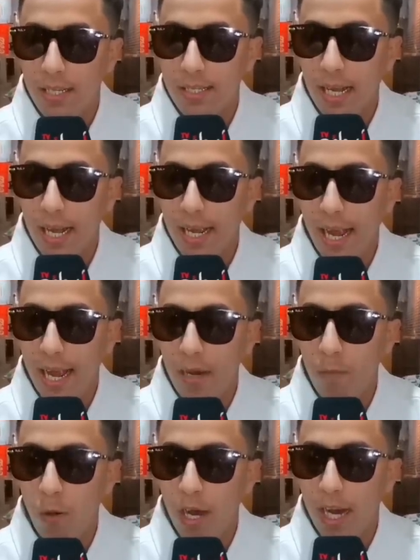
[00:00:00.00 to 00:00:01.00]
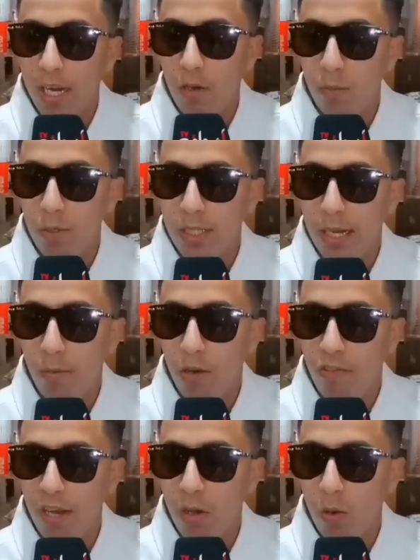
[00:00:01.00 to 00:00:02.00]
الصحيحين آه، البخاري والمسلم
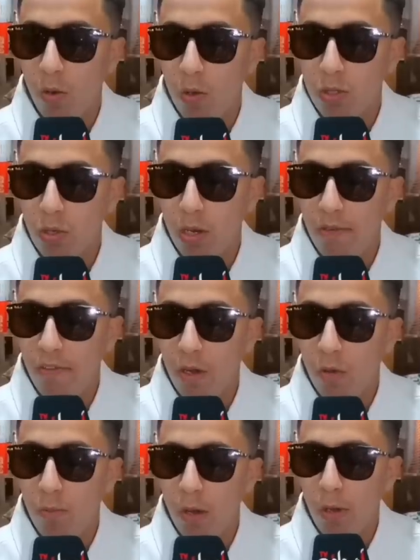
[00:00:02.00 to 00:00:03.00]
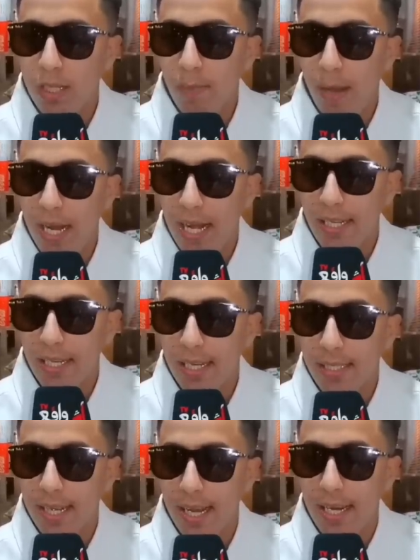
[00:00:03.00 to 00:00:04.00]
والفقه والاصول الفقه ومواد بحال هذه
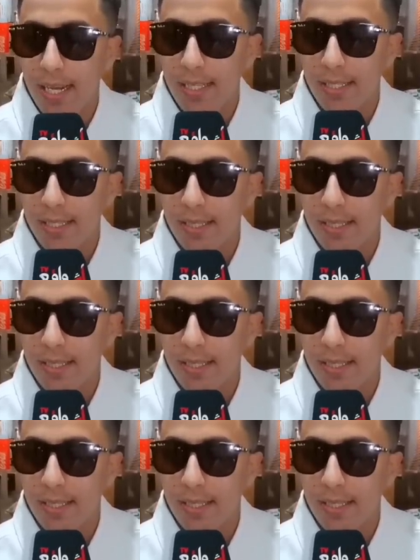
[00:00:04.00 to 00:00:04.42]
كتخليك